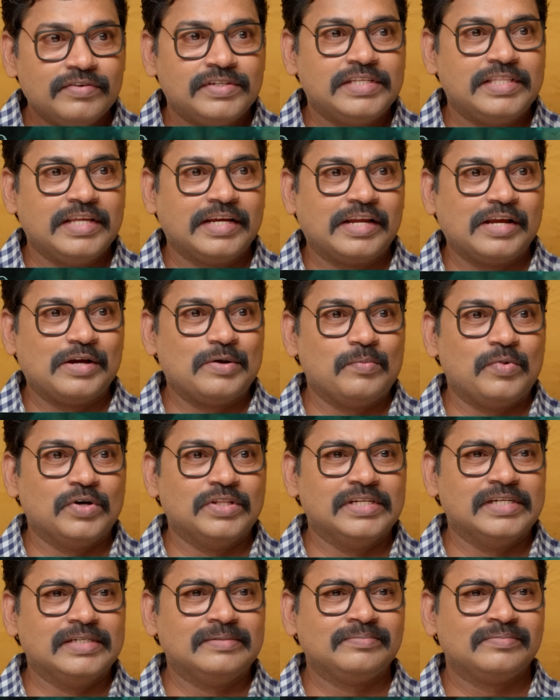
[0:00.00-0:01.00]
ரெண்டு விஷயத்தை
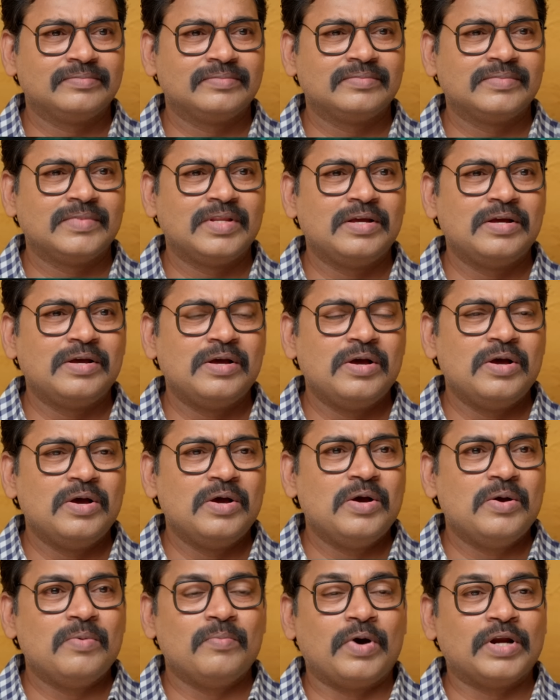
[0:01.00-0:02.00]
கேட்கும் போது
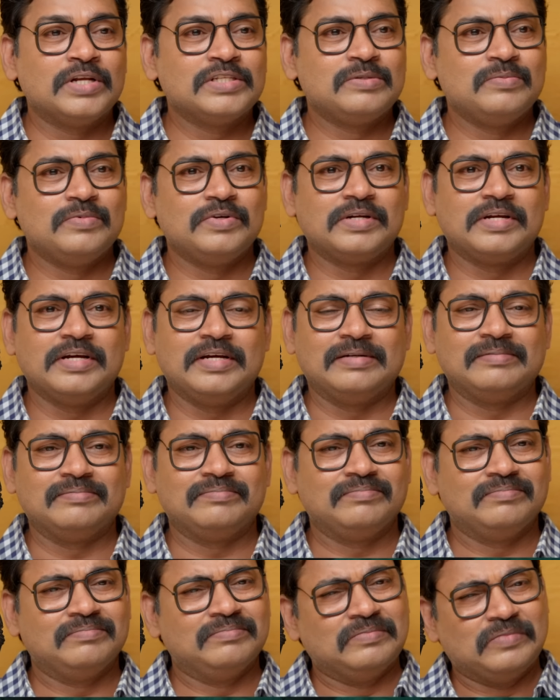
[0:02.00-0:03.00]
மனசு முழுக்க
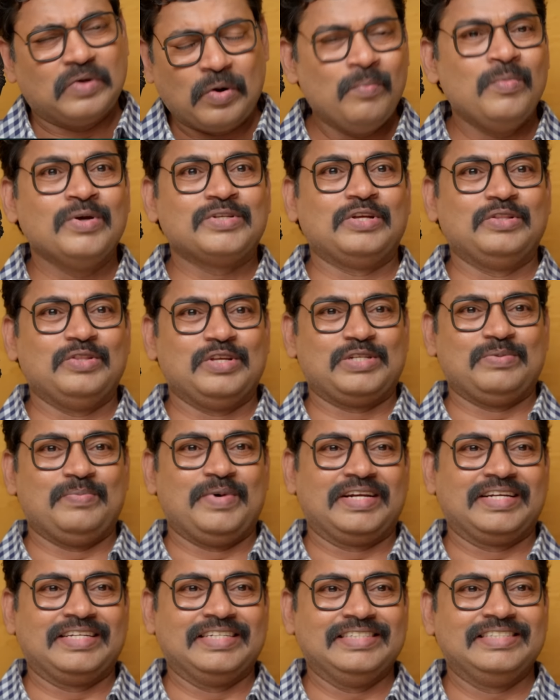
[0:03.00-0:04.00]
ரொம்ப
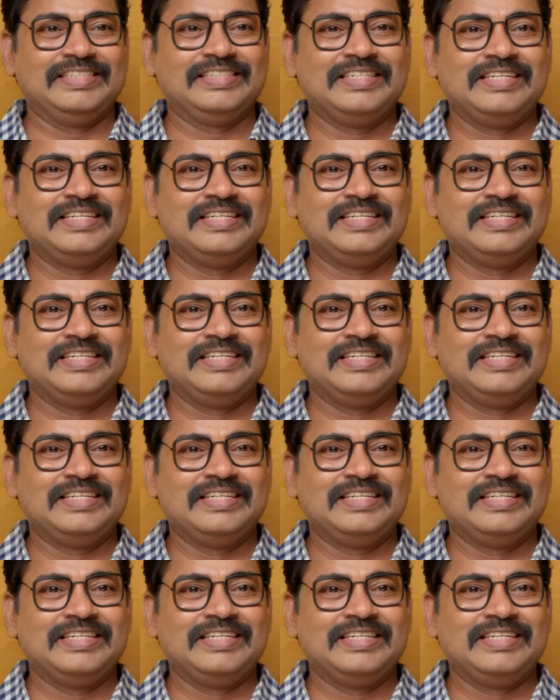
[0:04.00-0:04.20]
சந்தோஷமா இருக்கு